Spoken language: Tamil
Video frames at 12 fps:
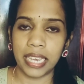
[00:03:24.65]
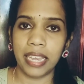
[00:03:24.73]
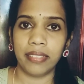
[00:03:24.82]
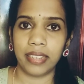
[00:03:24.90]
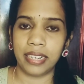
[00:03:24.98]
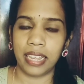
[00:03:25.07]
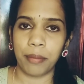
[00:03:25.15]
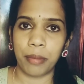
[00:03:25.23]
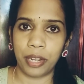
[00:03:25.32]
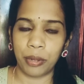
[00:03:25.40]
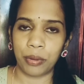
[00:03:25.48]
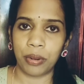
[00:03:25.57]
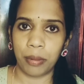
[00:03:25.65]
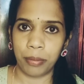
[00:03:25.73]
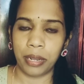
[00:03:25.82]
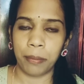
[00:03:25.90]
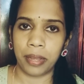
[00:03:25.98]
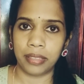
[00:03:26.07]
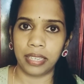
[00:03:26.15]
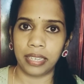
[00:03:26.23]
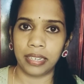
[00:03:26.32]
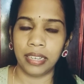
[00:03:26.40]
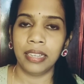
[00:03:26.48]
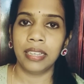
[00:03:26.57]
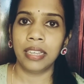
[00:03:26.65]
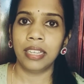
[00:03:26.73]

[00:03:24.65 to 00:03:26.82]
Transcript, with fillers: ஏன் அந்த டைம் எடுக்கிறோம் அப்படின்னு பார்த்தீங்கன்னா